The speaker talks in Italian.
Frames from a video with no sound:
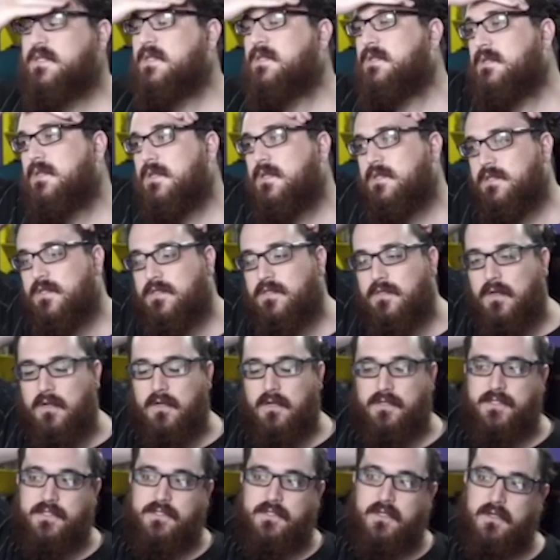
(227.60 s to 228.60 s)
sì, sì, sì, ci sono,
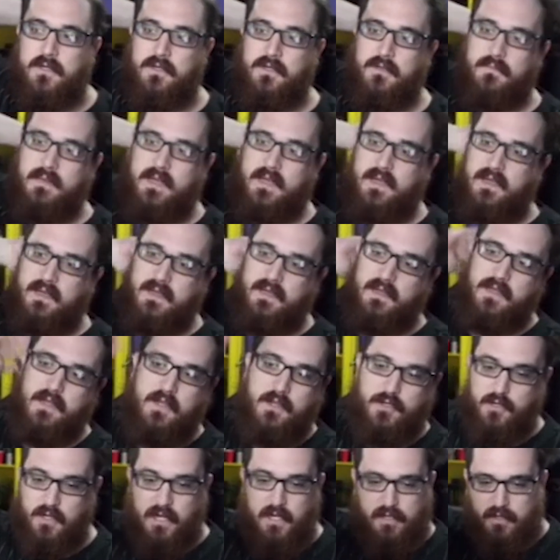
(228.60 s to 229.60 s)
ci sono. Ma
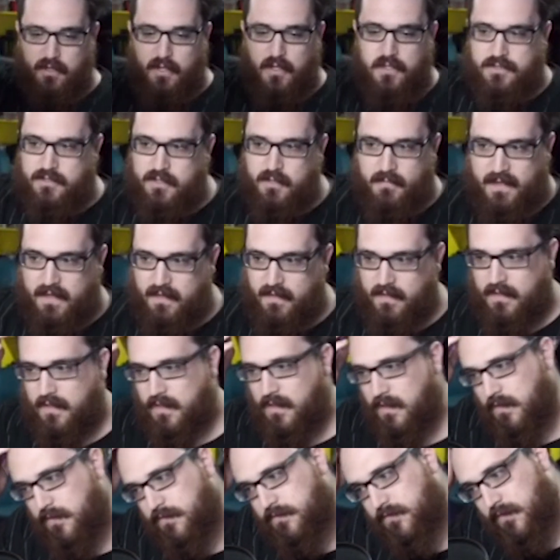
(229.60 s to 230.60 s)
non la conosco, ma
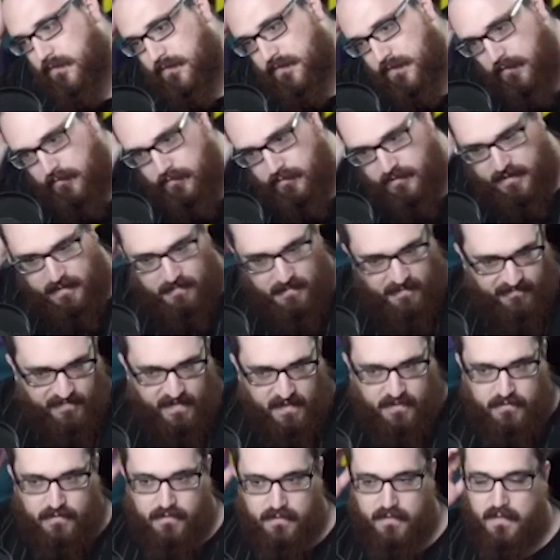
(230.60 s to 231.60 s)
sono sicuro... Sì, mi
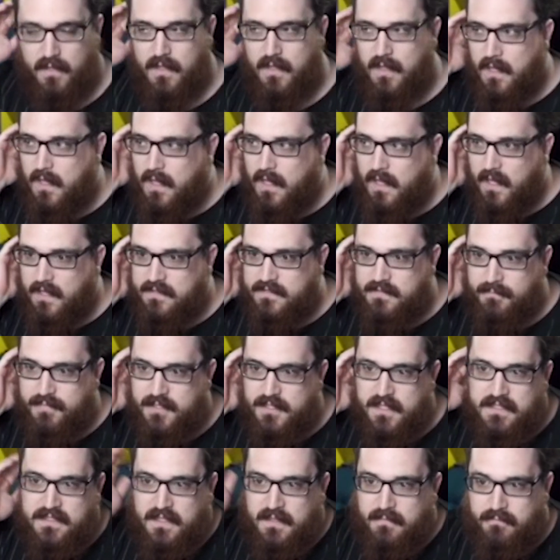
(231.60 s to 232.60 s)
fido. Eh,
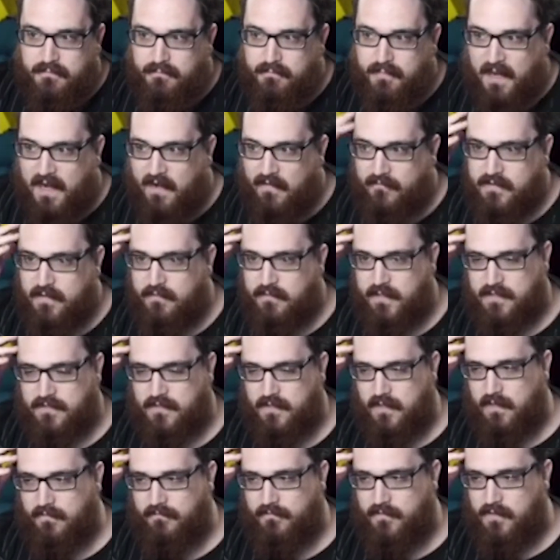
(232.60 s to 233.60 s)
semplicemente parlavo di questo
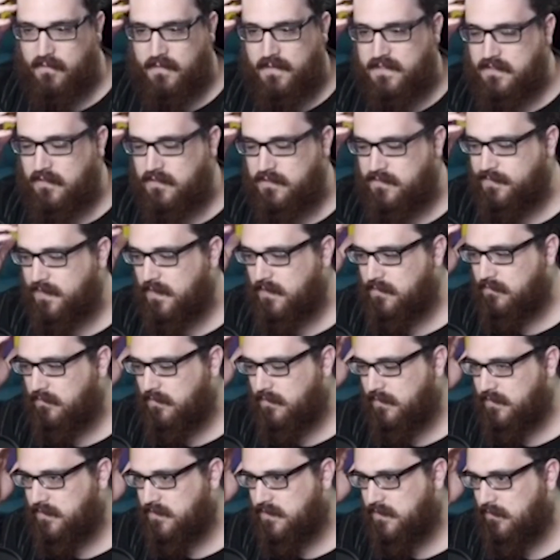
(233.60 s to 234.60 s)
nel video. Mi stavo spiegando
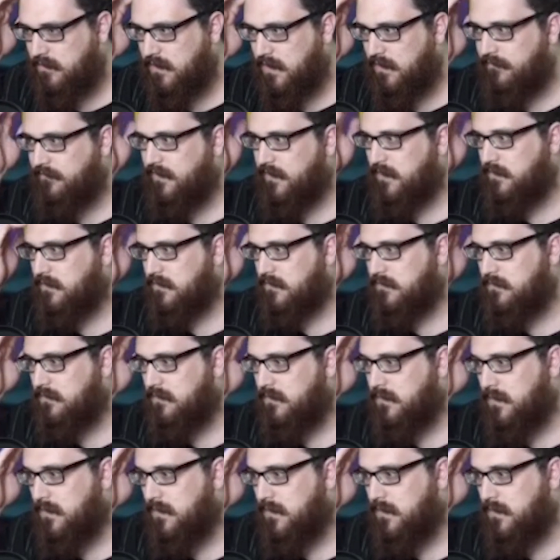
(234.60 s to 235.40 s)
quello che dicevo nel video.